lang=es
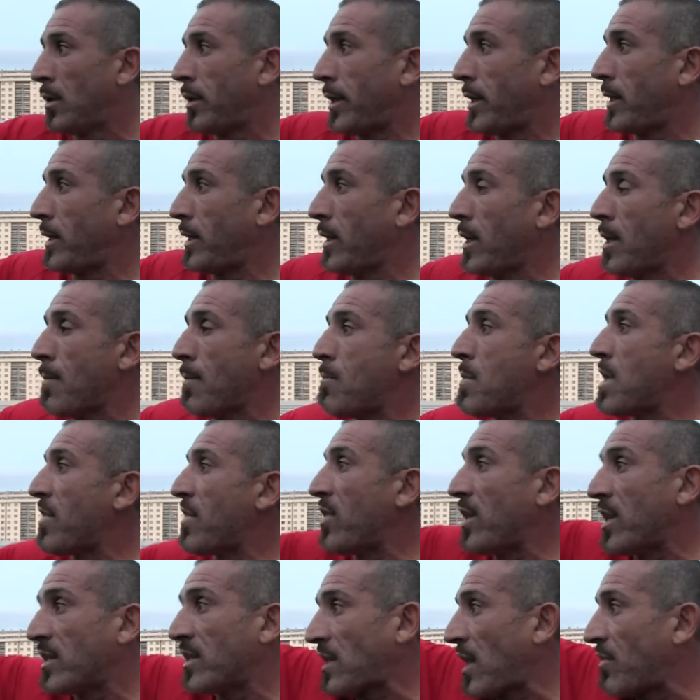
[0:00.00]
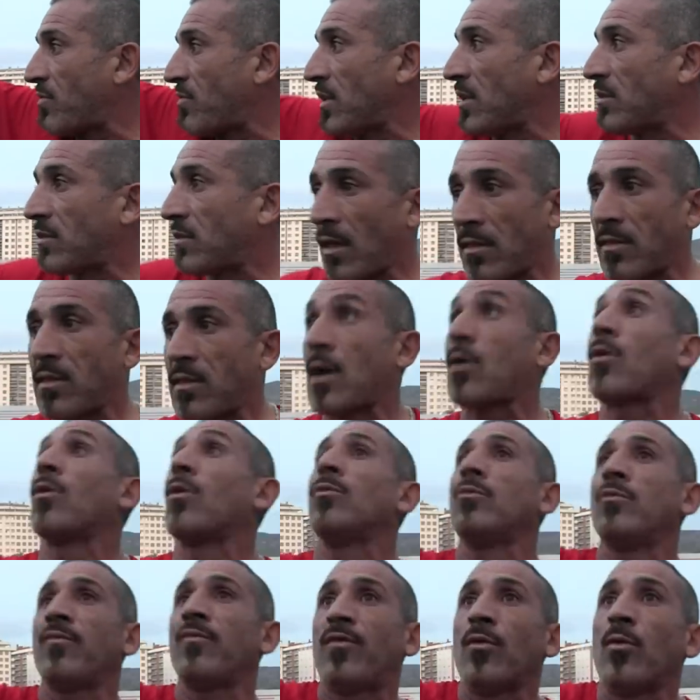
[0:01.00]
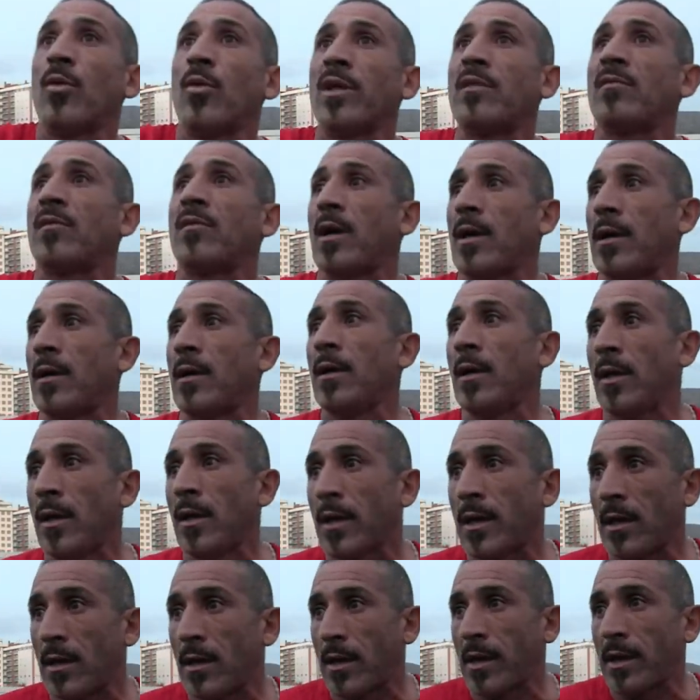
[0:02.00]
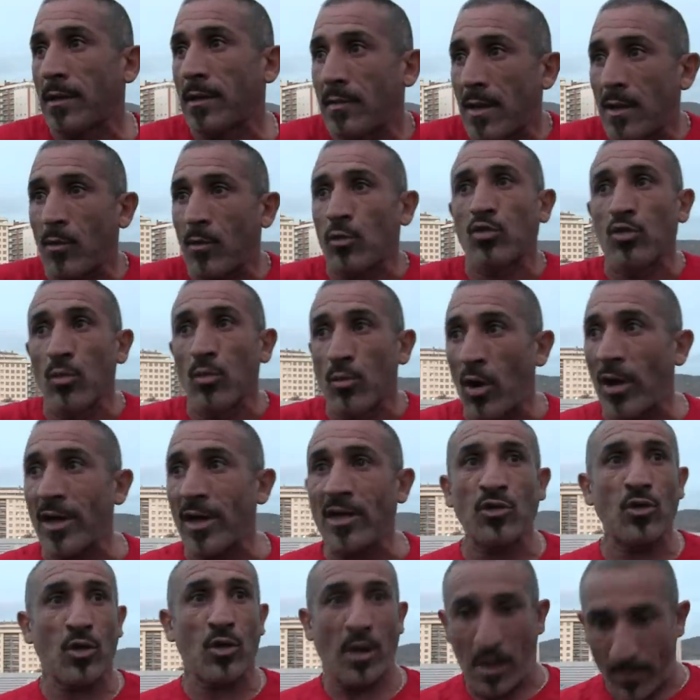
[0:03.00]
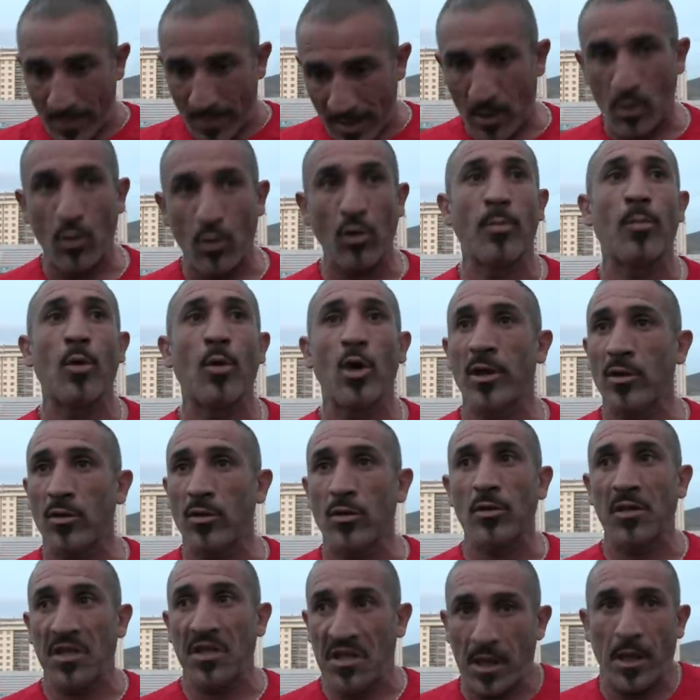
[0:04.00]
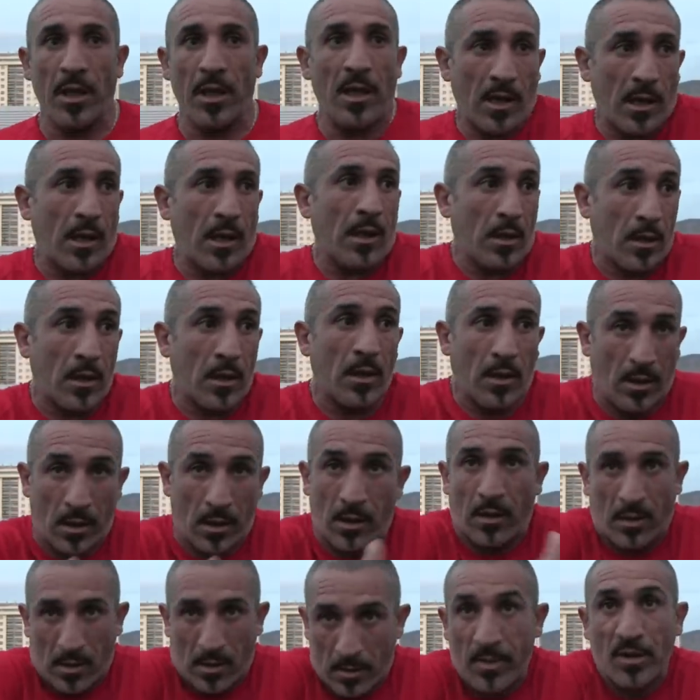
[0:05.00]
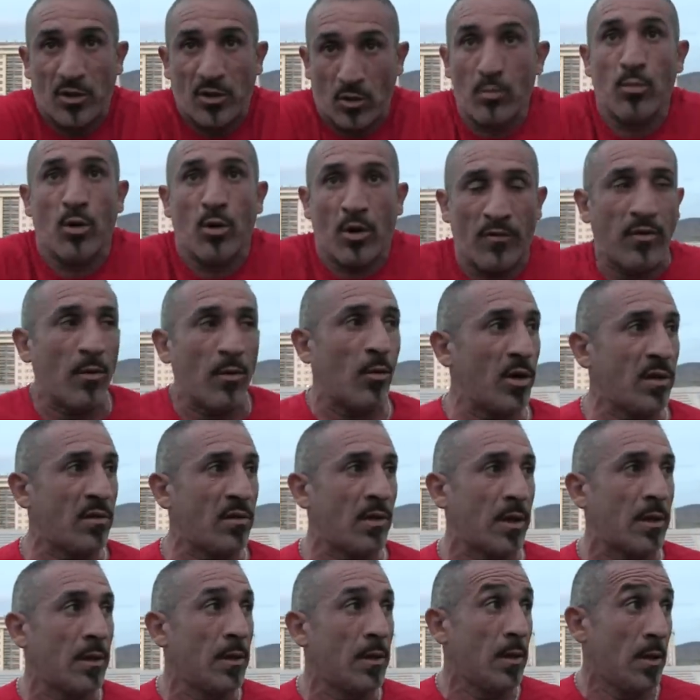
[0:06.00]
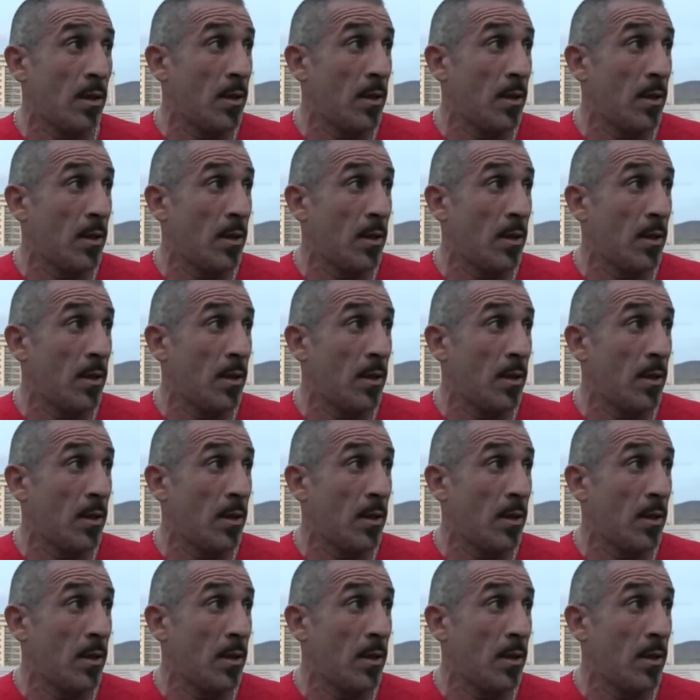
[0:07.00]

Eh, medir esas distancias con un futbolista que, está acostumbrado a eso, que además es corpulento y que, y que, y que, futbolista. encima son buenos futbolistas.